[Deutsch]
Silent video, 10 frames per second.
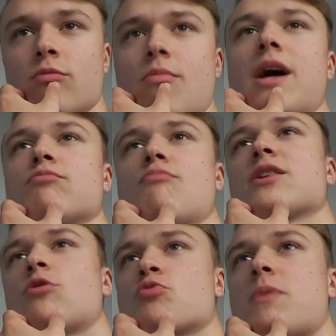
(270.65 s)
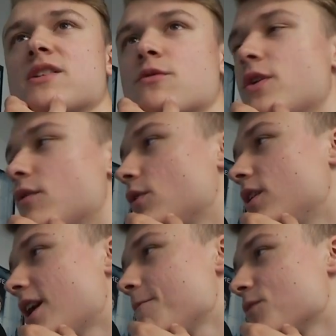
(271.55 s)
Macht, macht auch Spaß auf jeden Fall.
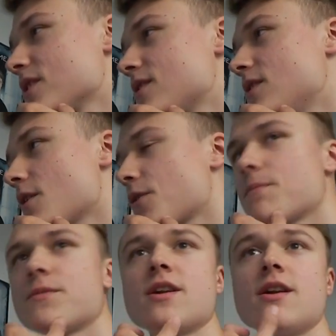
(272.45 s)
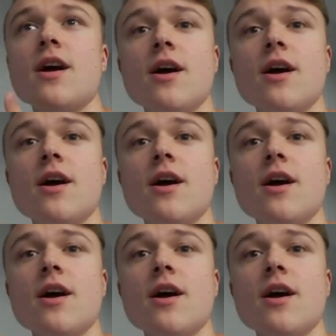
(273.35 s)
Nein, das ist hier ein Thumbnail.